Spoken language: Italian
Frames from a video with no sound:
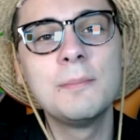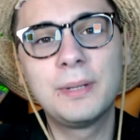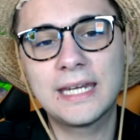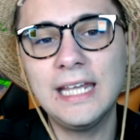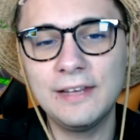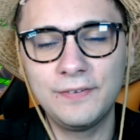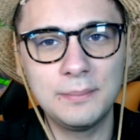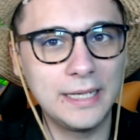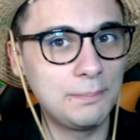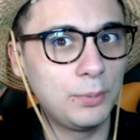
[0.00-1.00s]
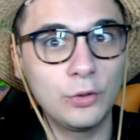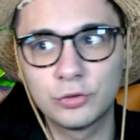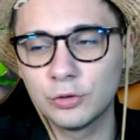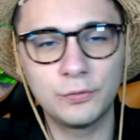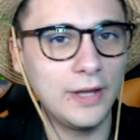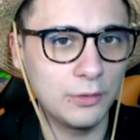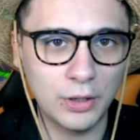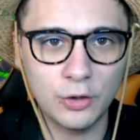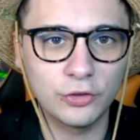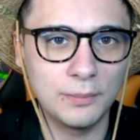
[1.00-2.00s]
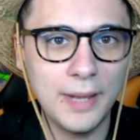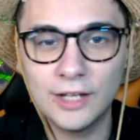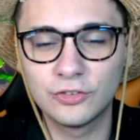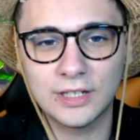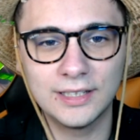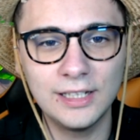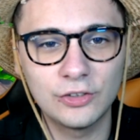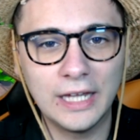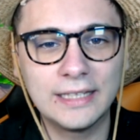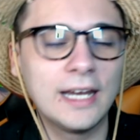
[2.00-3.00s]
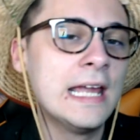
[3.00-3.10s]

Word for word: Perché le femmine possono fare una cosa magica del genere